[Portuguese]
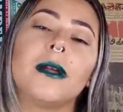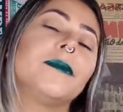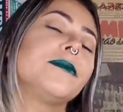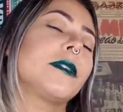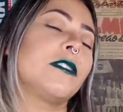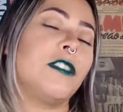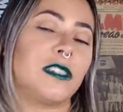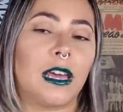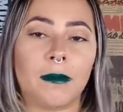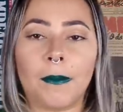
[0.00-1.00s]

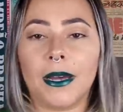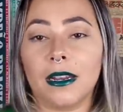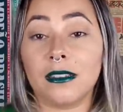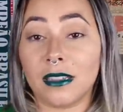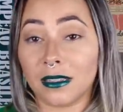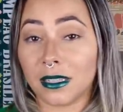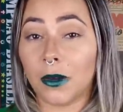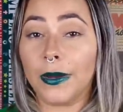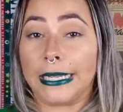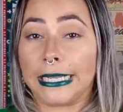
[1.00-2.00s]
Fizeram uma
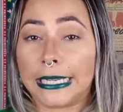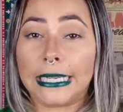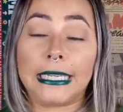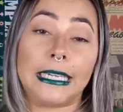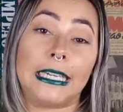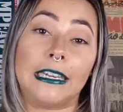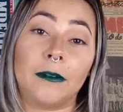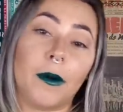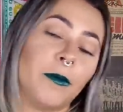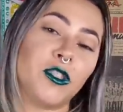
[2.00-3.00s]
paralisação ali
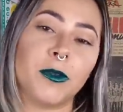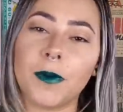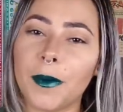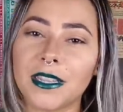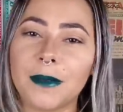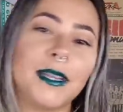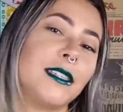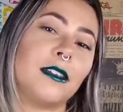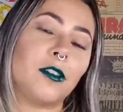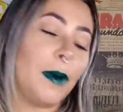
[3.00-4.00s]
e o, o time do Palmeiras nem
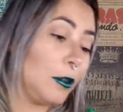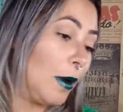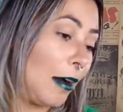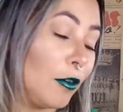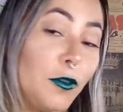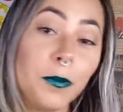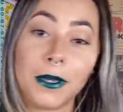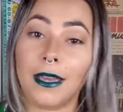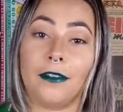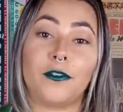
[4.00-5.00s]
merecia ter tomado água, viu?
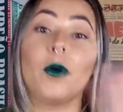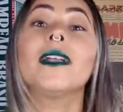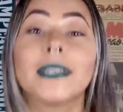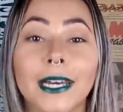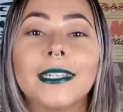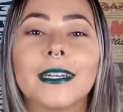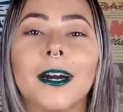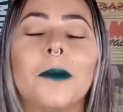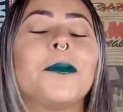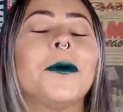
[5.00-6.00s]
Porque ficou andando em
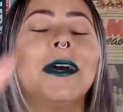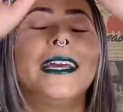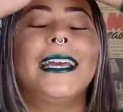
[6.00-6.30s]
campo.